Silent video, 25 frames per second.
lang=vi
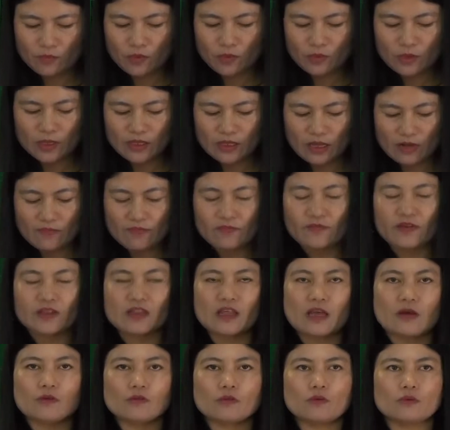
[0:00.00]
được kết quả
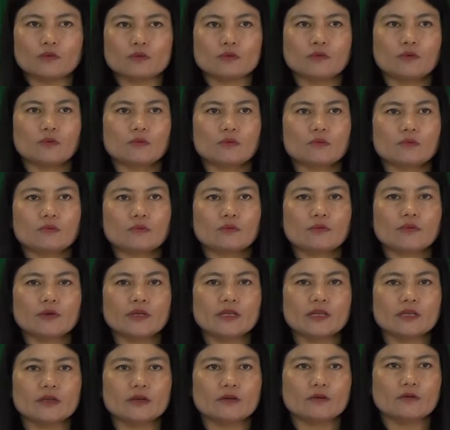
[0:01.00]
khá toàn diện trên các
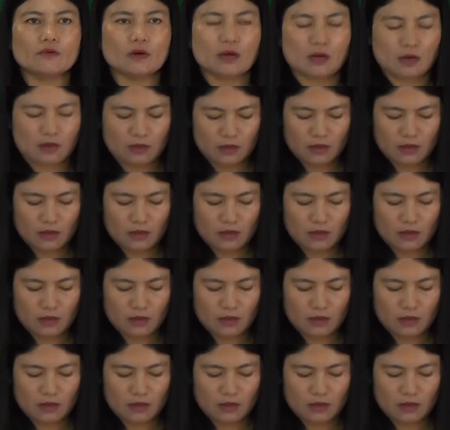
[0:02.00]
lĩnh vực.